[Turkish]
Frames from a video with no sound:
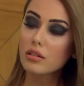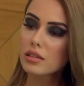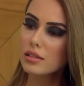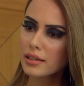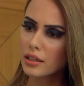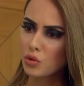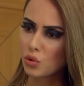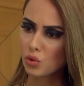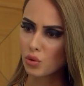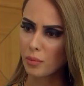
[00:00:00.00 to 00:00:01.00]
Haksızlık
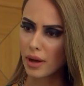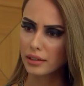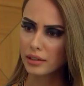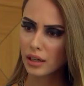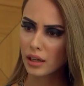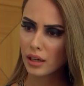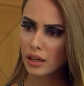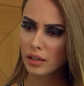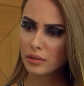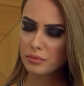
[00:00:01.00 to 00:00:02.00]
ediyorsun Ömer.
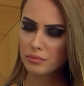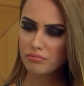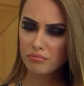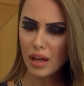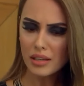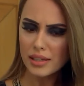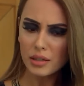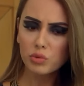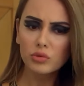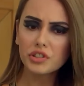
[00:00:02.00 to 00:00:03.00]
Ben
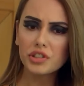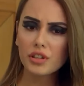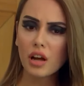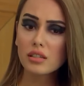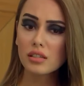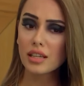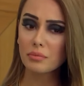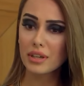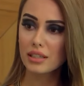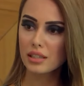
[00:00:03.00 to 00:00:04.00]
seni bunun için rahatsız
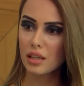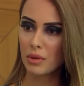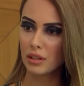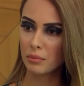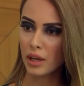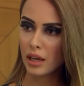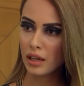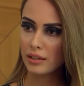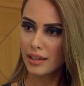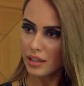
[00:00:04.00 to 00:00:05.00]
etmek istemedim.
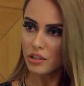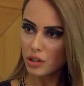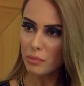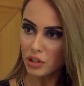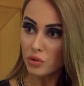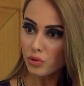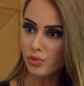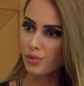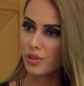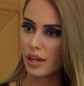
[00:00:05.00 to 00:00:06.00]
Yeterince
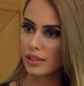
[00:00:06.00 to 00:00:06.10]
meşgulsün